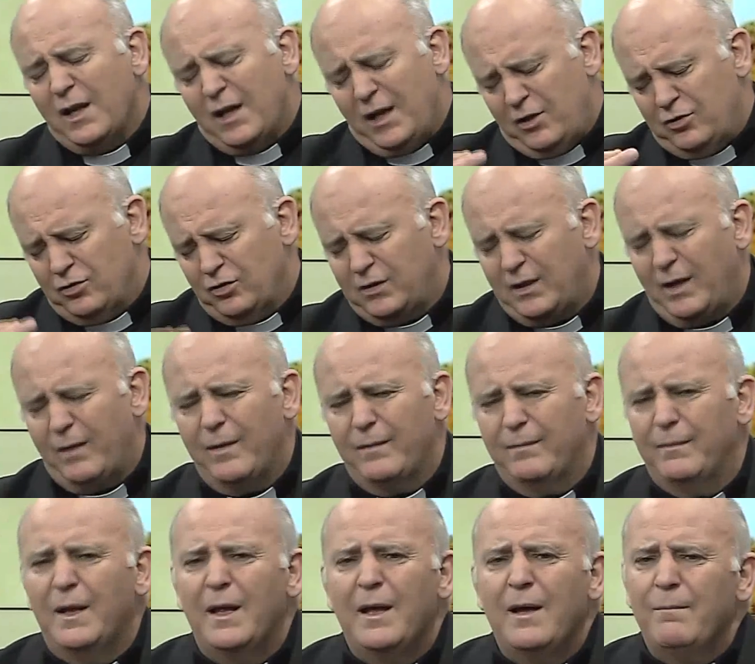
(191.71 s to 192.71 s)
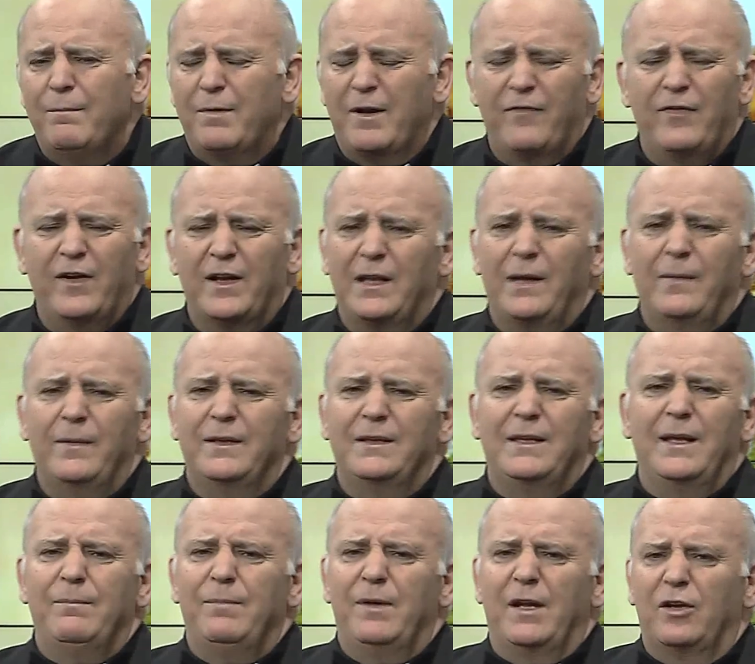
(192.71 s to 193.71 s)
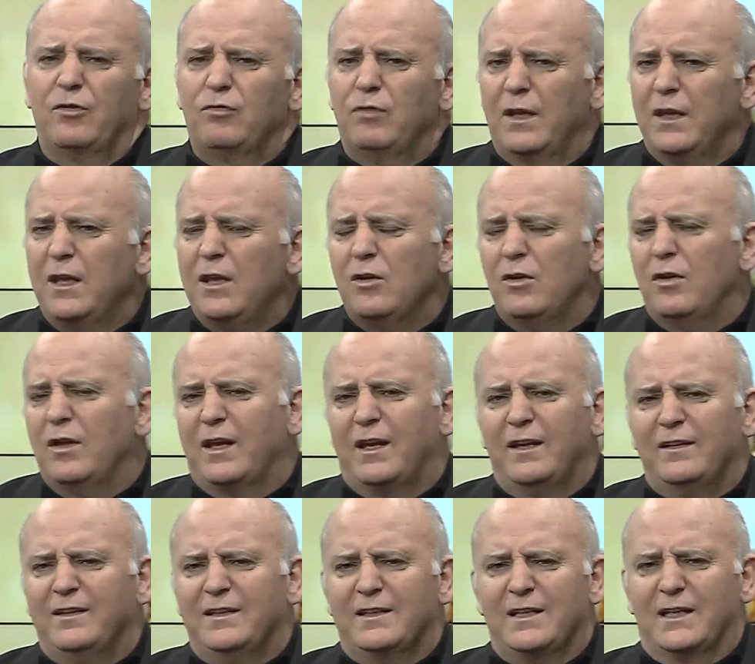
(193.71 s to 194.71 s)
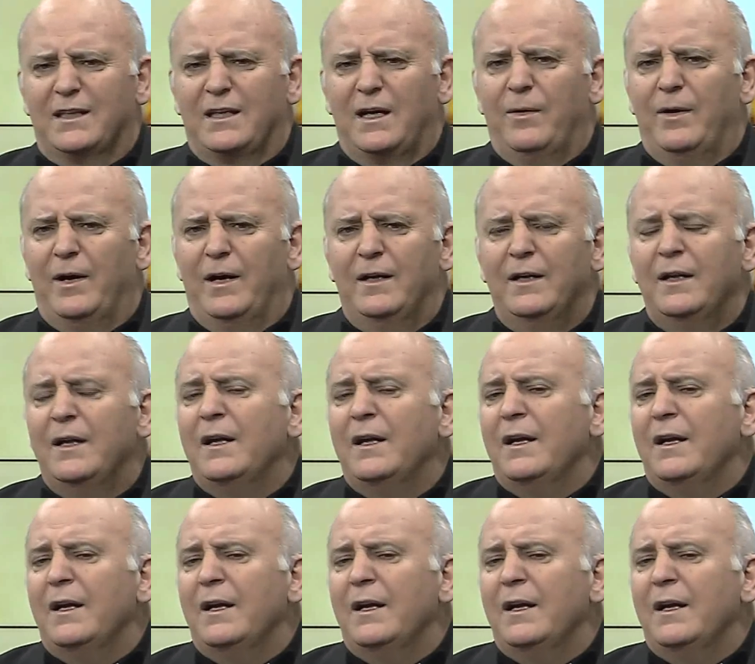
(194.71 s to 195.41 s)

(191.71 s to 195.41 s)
Ellos estaban perfectamente persuadidos de que se trataba